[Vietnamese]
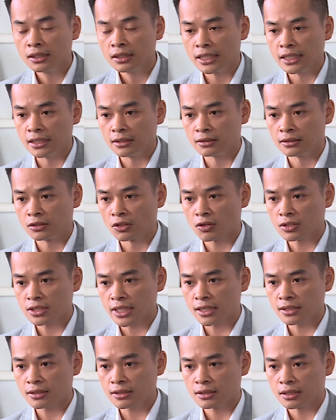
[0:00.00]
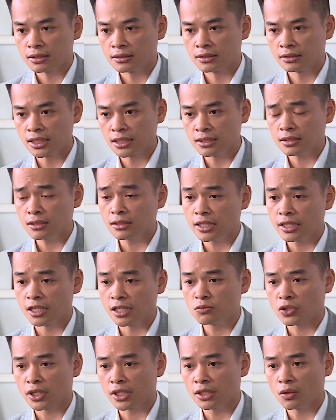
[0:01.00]
thì nó sẽ dẫn
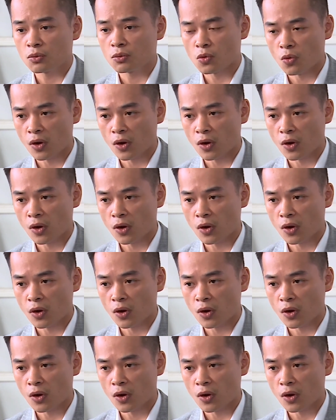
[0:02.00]
đến một cái hậu